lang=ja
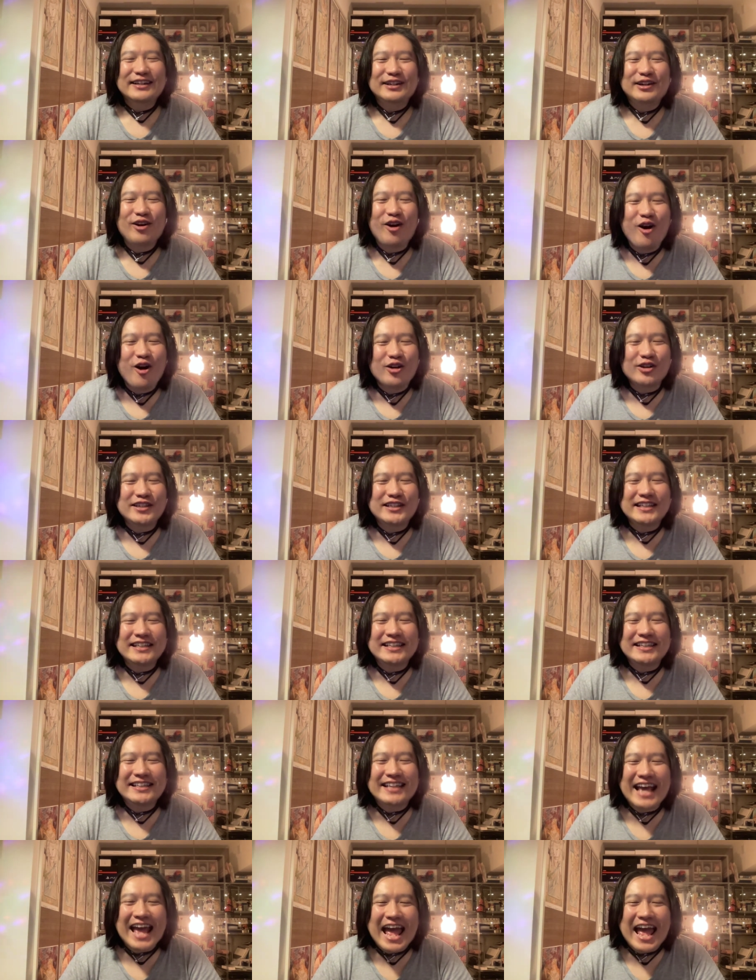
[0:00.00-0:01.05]
ご機
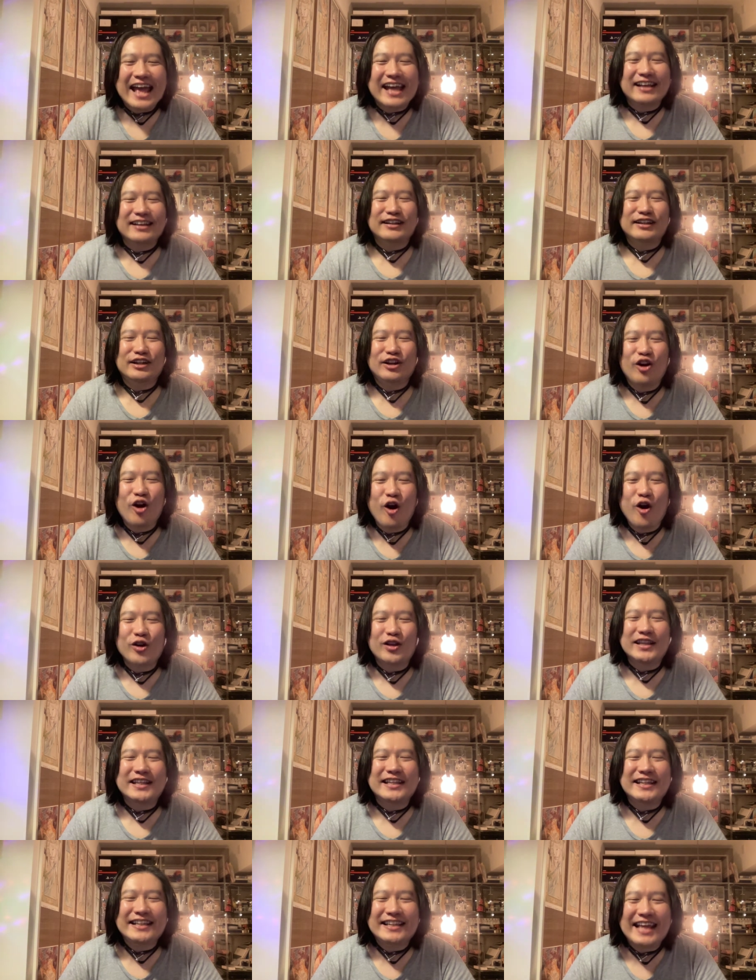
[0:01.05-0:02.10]
嫌、ご
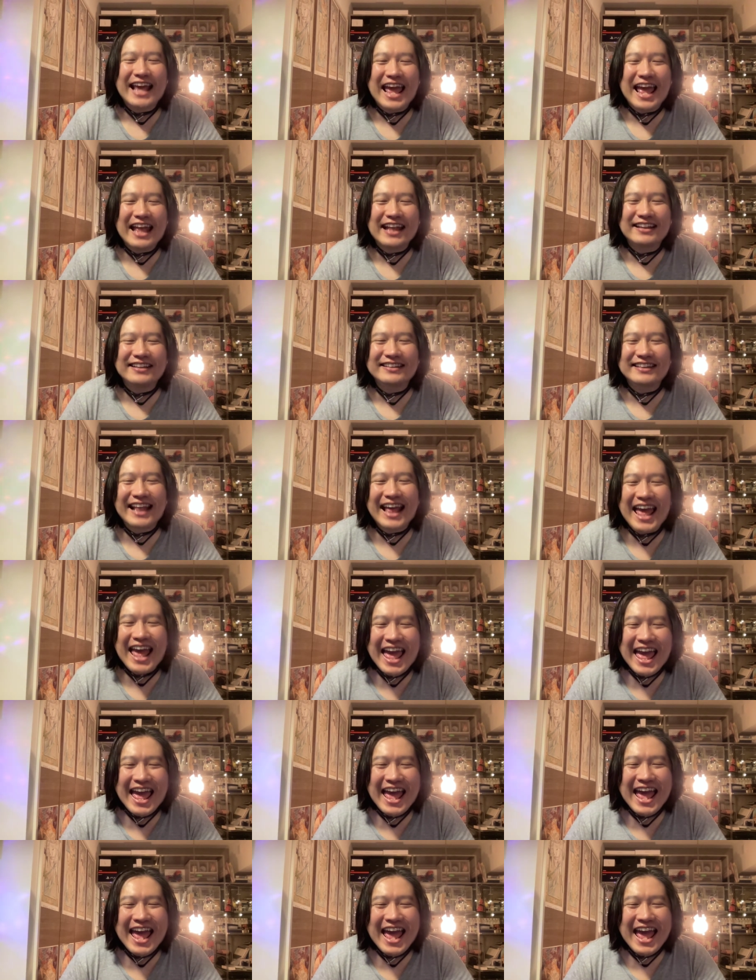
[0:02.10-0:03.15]
機嫌
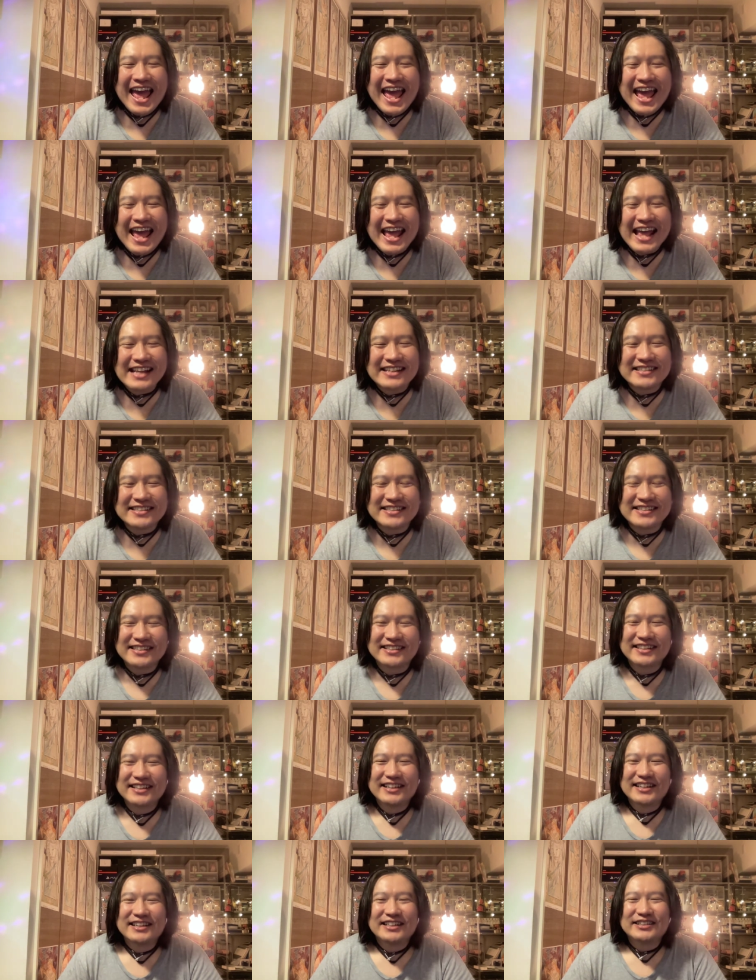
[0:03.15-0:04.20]
です。
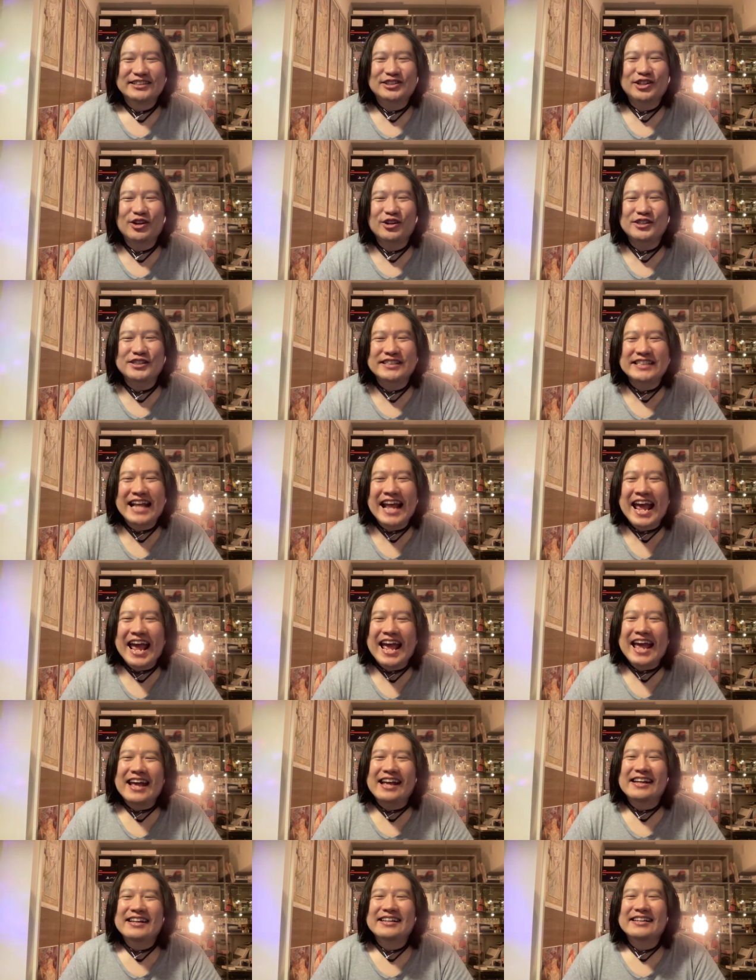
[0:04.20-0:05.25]
そし
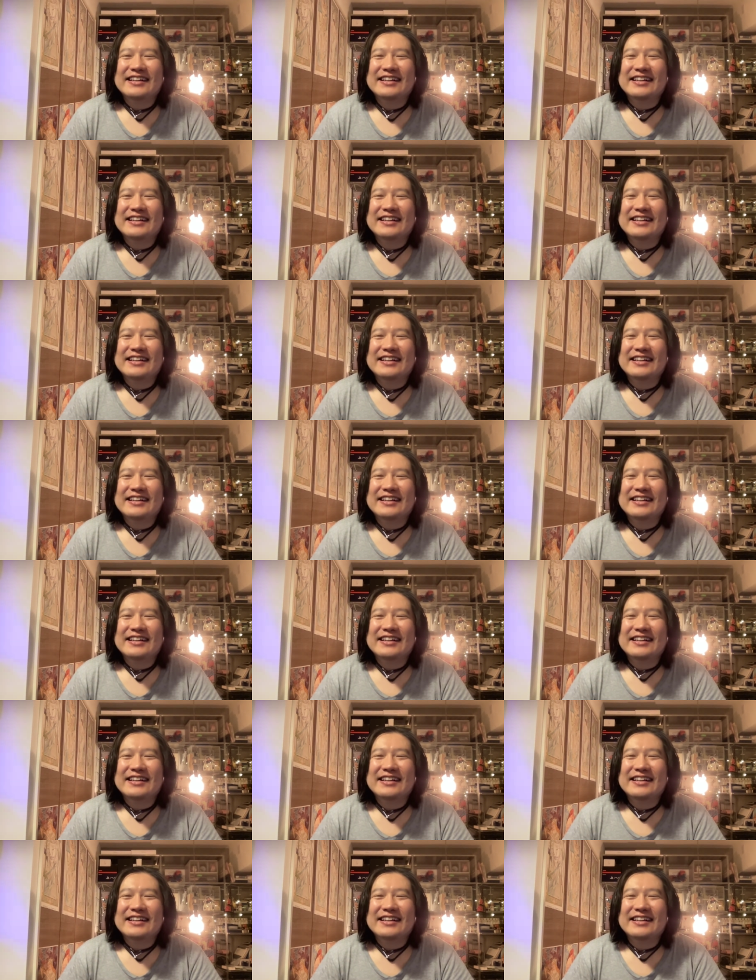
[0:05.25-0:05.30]
て、